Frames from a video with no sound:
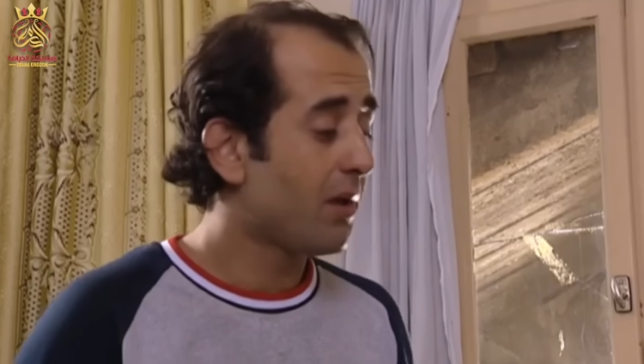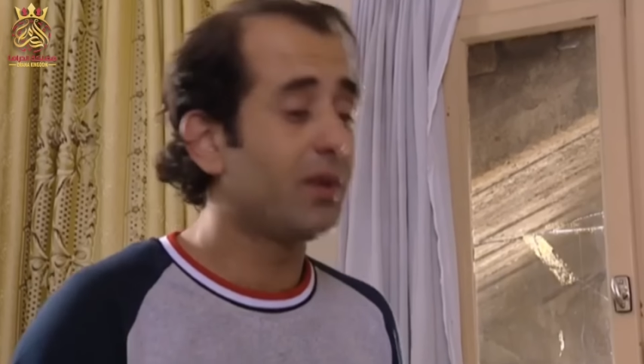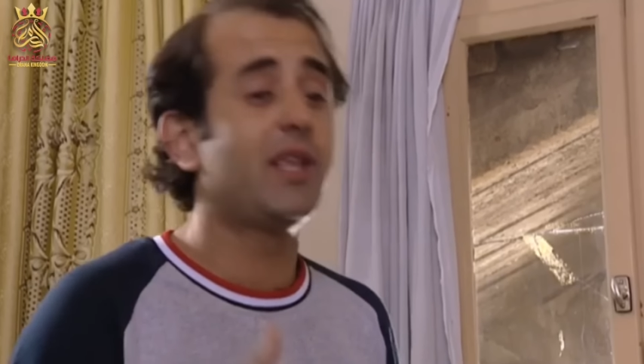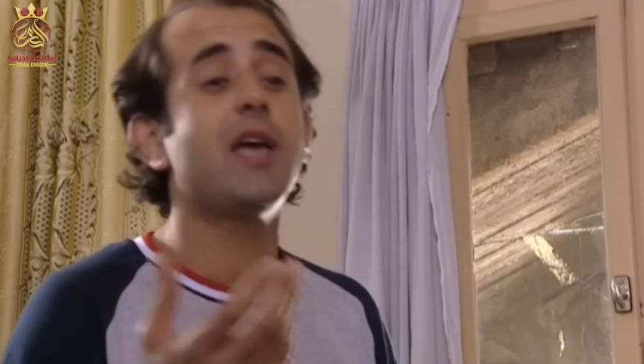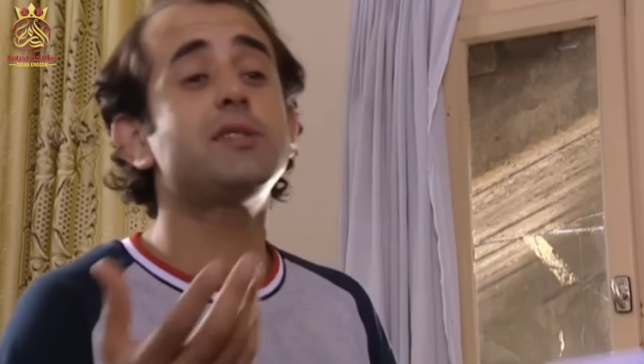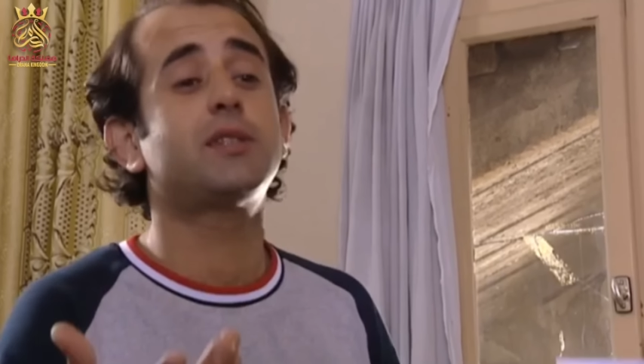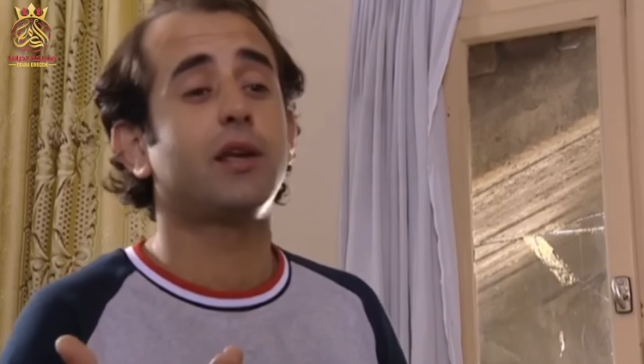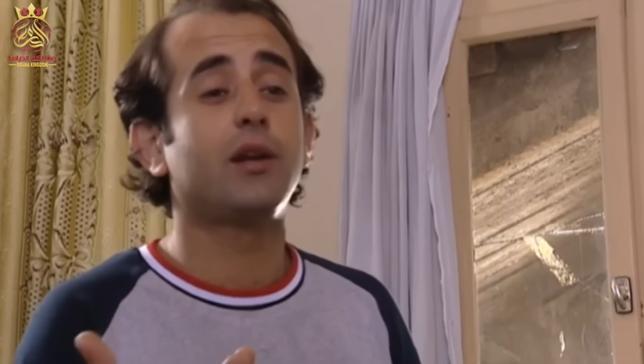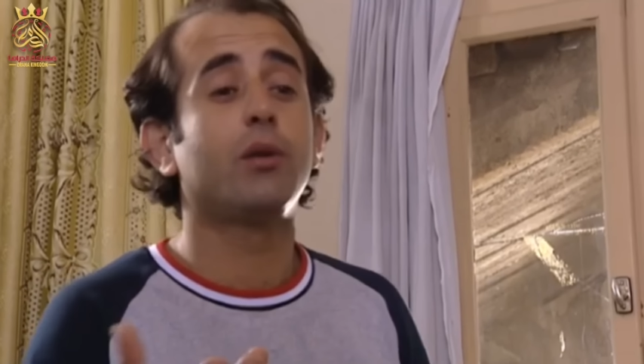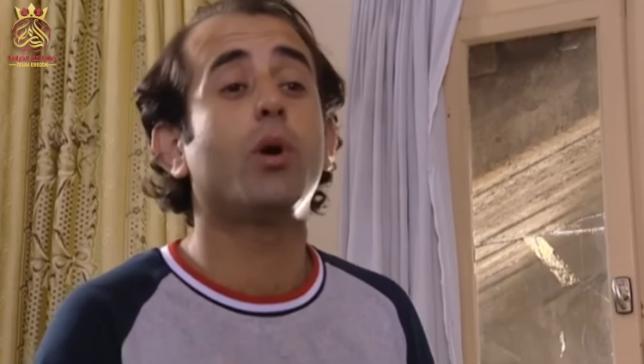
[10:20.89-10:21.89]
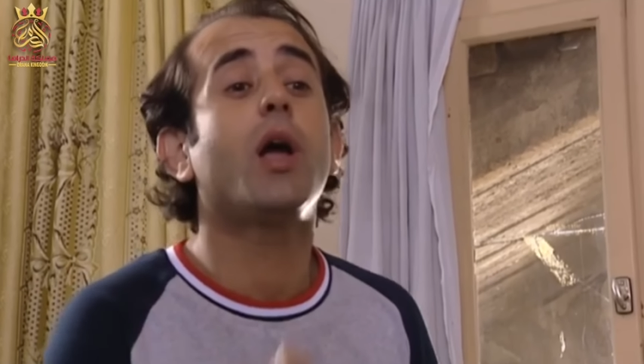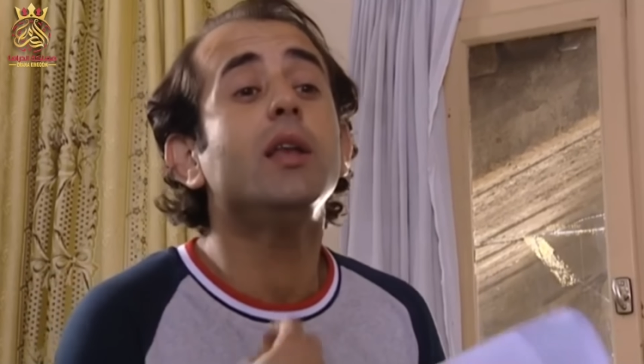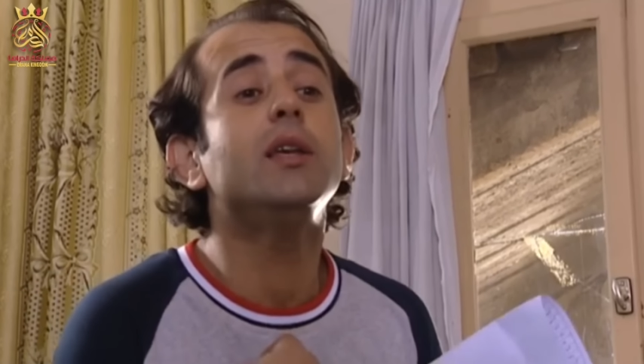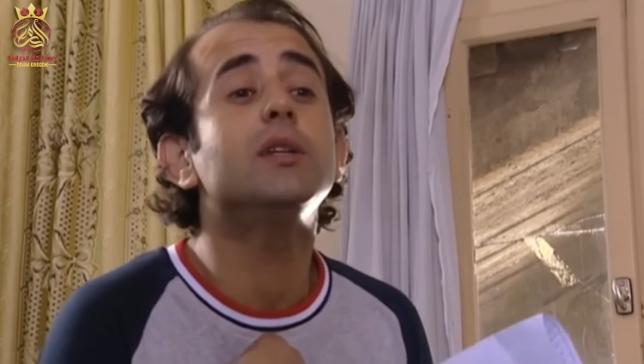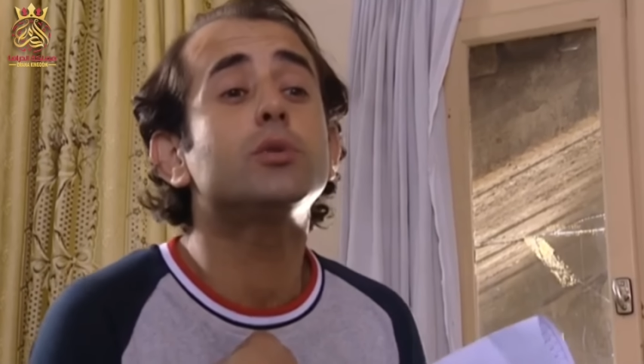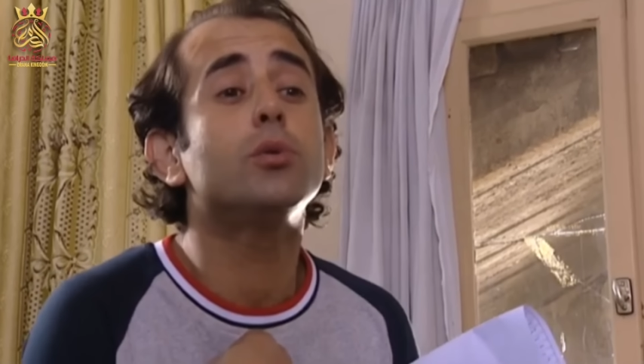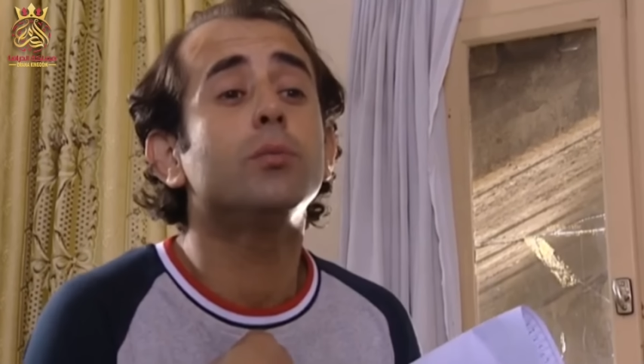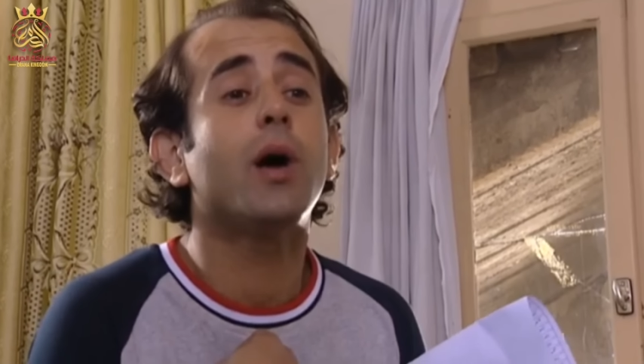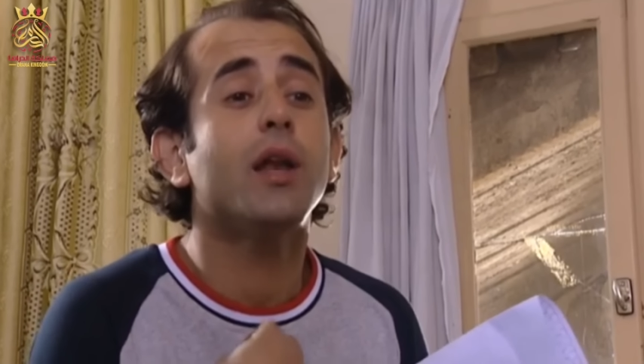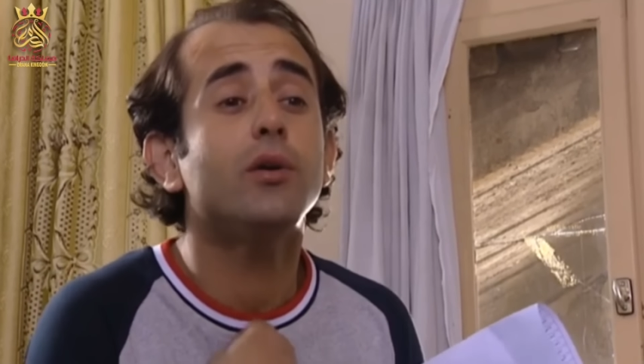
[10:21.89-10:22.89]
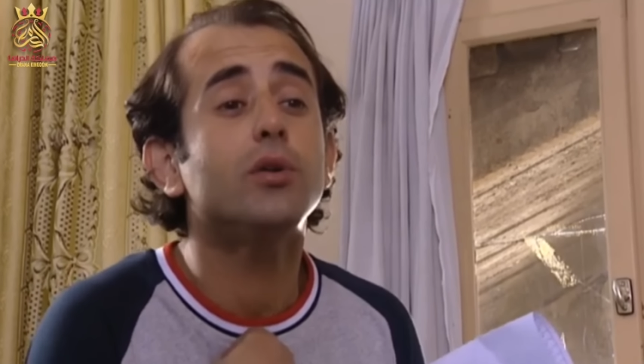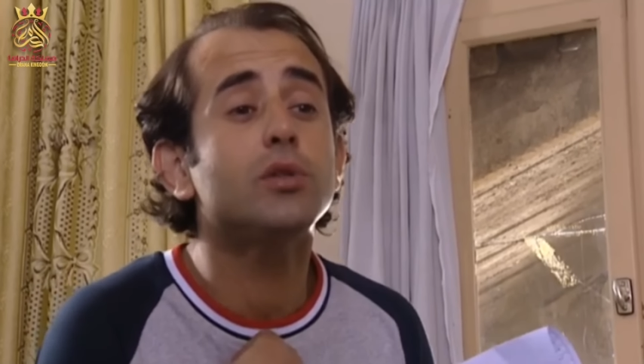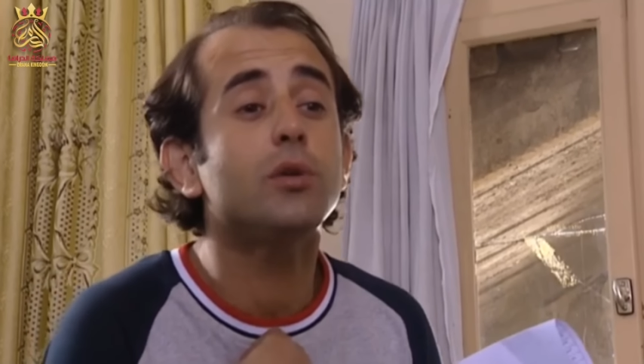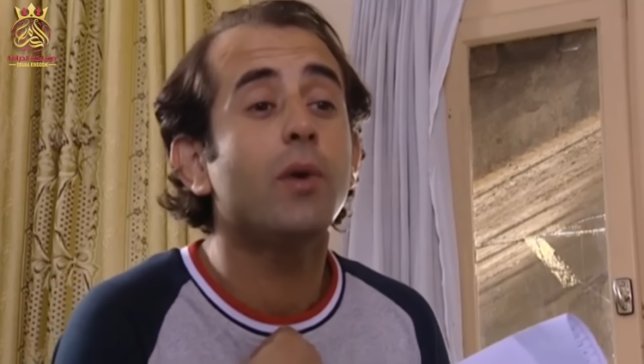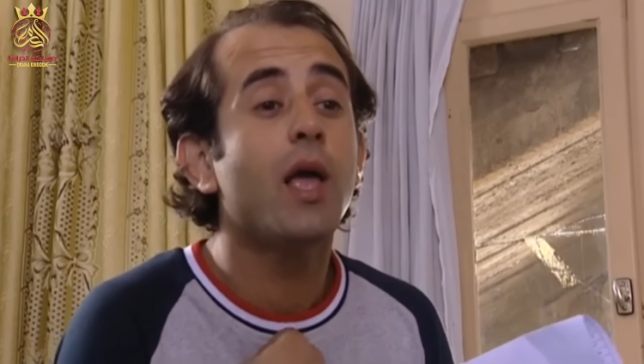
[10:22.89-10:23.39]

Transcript: بدي استر وكاني ارسم انا ارسم